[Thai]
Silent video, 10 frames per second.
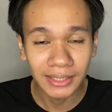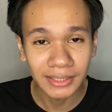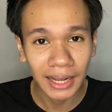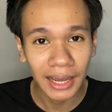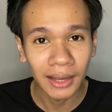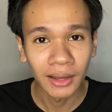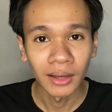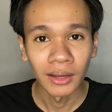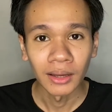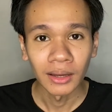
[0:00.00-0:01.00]
งนี้นะ
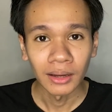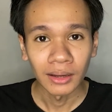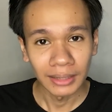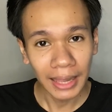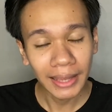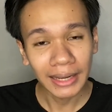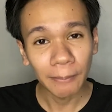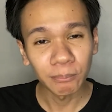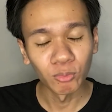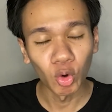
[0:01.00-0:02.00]
และนะครั
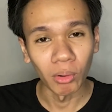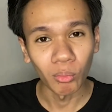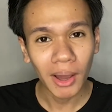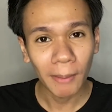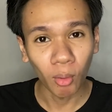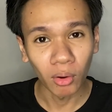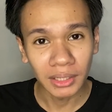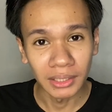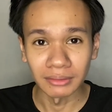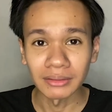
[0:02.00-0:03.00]
บดูเหมือนว่าพอ
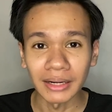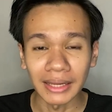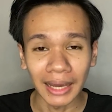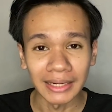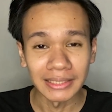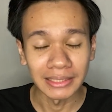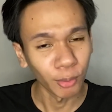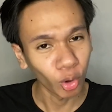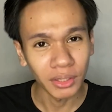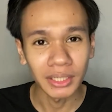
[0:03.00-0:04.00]
เกิดเรื่องเนี่ยคดีจะ
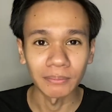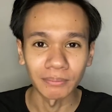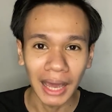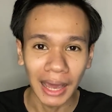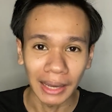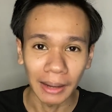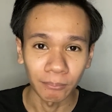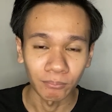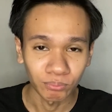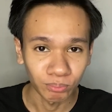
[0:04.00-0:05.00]
ไม่ค่อยคืบหน้านะครับ
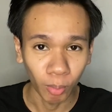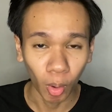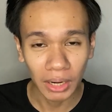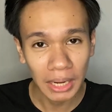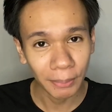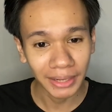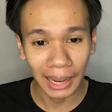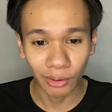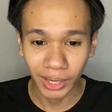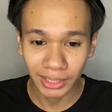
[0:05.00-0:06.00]
พอเรื่องเป็น
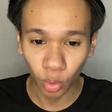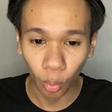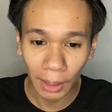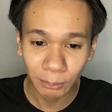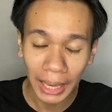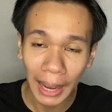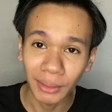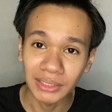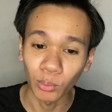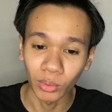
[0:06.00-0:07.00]
ข่าวใหญ่โตครับทาง
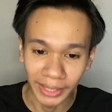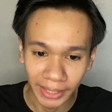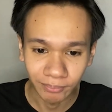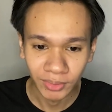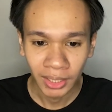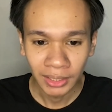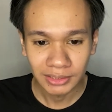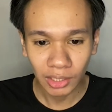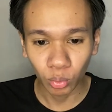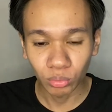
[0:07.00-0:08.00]
พันตำรวจเอก
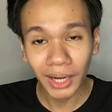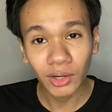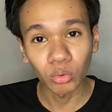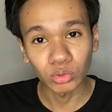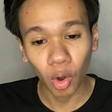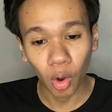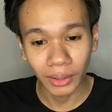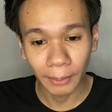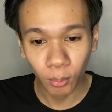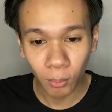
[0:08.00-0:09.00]
สกุลรัตน์กงทอง
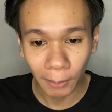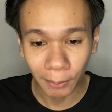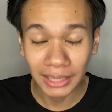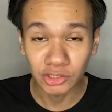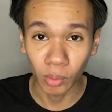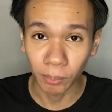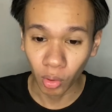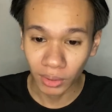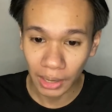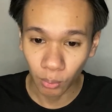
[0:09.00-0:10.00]
เนี่ยพุ่มกับการสพ
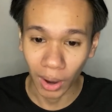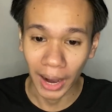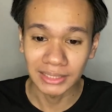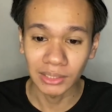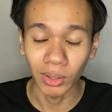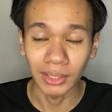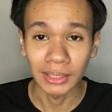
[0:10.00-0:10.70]
นาหวายจังหวัด